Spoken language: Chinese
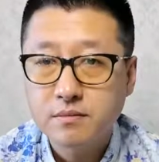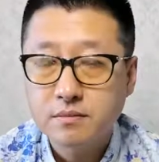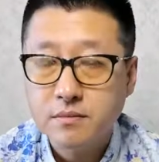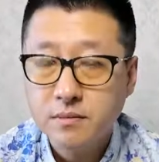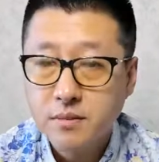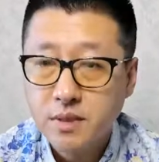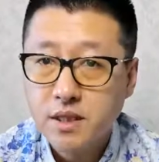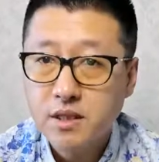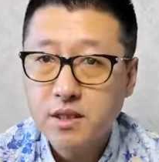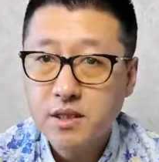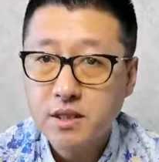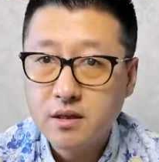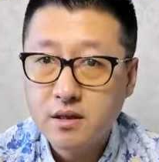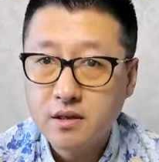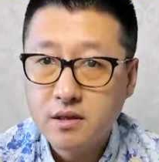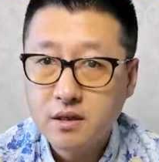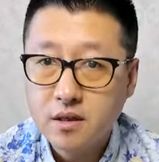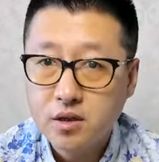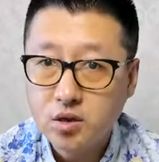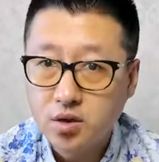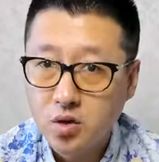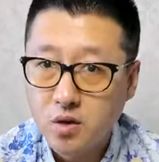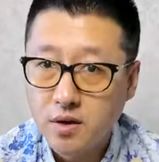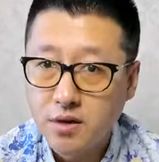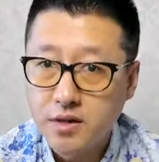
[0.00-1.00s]
那这个
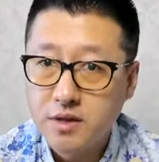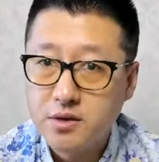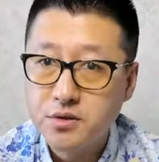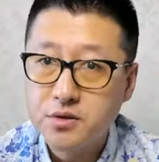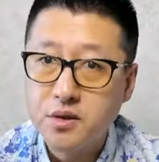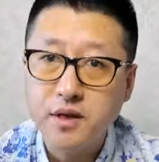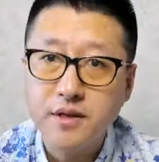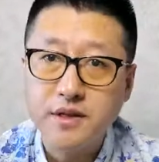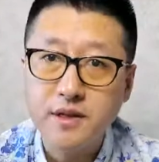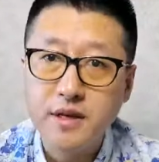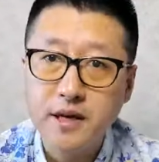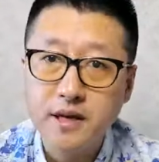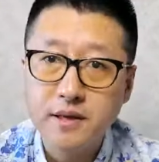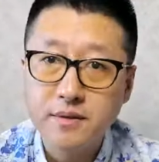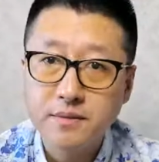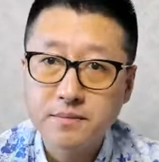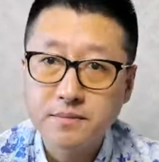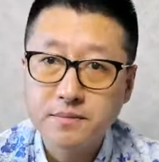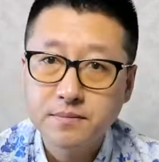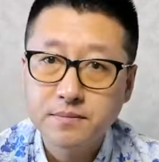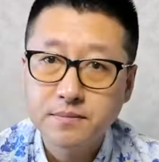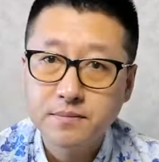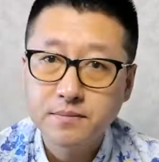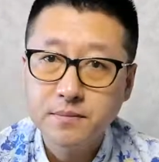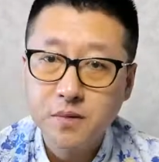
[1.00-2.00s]
人创业就很难，
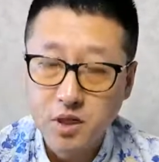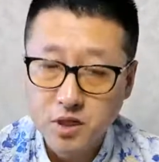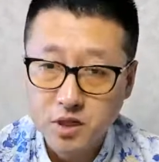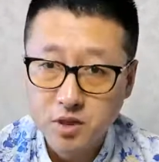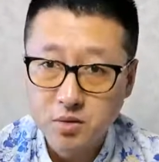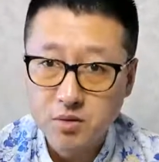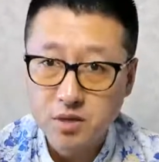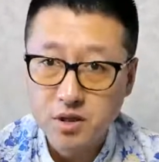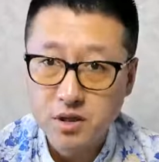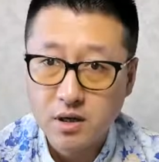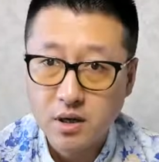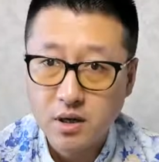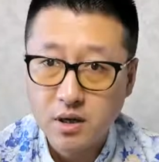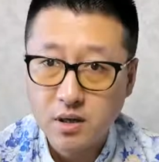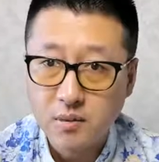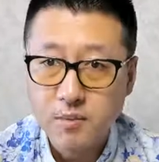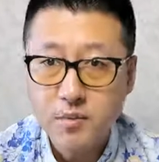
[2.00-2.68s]
是不是？